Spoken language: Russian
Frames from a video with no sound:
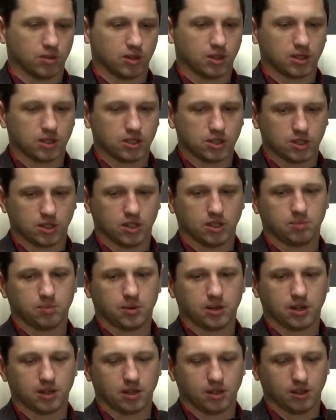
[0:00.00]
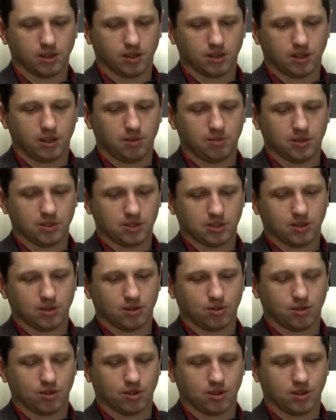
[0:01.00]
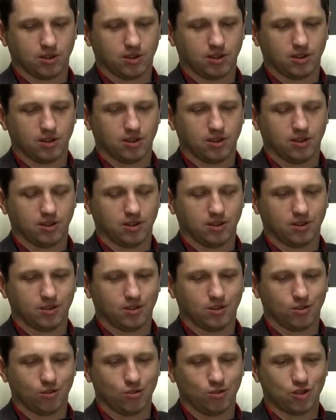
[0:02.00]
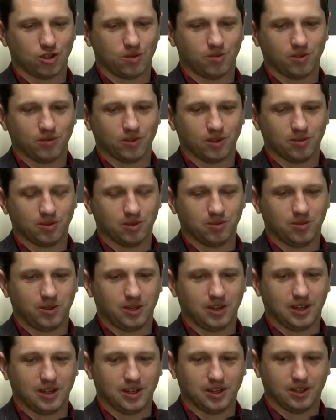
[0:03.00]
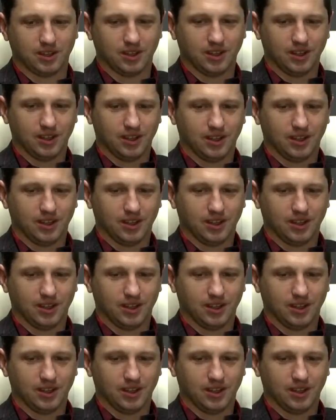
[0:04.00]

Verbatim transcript: Карточка от паркинга крепится Э, к ключам автомобиля